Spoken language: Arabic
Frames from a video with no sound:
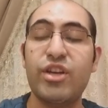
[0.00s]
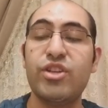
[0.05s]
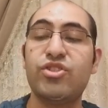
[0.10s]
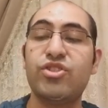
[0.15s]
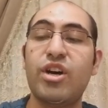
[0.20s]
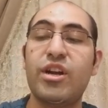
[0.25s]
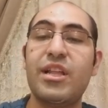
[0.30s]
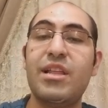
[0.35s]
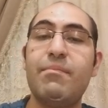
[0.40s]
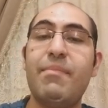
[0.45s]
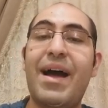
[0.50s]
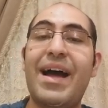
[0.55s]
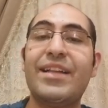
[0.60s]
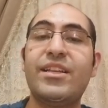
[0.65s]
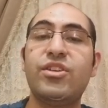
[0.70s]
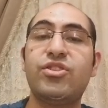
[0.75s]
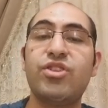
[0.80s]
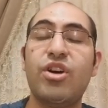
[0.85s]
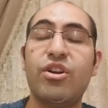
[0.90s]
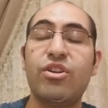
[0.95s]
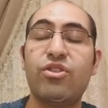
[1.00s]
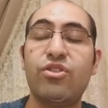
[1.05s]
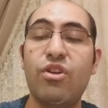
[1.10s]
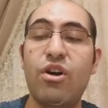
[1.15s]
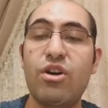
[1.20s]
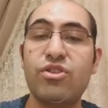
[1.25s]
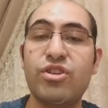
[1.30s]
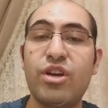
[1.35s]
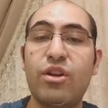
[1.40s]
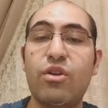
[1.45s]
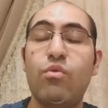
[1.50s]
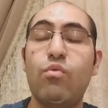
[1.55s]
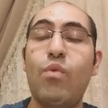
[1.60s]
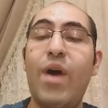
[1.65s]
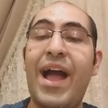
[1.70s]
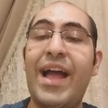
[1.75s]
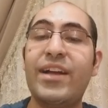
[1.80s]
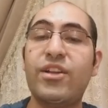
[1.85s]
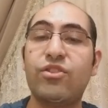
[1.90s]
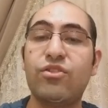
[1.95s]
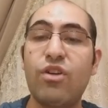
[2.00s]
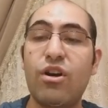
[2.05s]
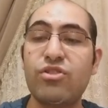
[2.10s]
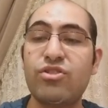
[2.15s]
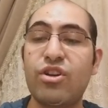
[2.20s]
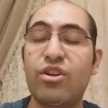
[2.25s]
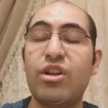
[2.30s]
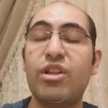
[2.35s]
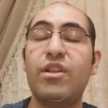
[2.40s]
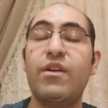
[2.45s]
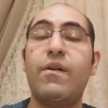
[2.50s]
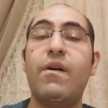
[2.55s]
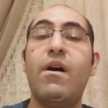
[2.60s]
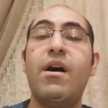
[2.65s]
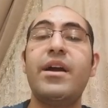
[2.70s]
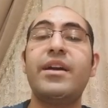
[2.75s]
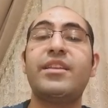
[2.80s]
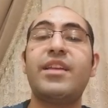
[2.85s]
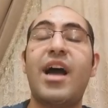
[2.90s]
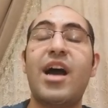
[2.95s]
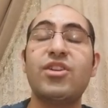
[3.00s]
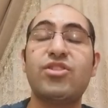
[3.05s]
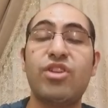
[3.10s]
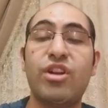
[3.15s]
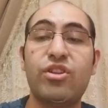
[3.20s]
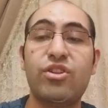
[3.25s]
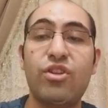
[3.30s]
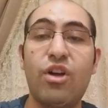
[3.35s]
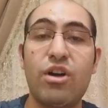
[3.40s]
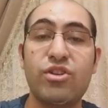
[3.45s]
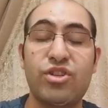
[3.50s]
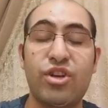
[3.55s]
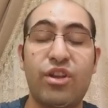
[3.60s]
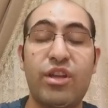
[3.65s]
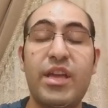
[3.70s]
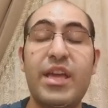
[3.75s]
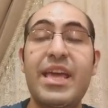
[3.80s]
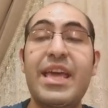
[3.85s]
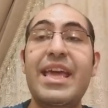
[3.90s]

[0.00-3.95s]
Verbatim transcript: الشهر اللي بعديه شهر 12 1 12 لغاية 10 12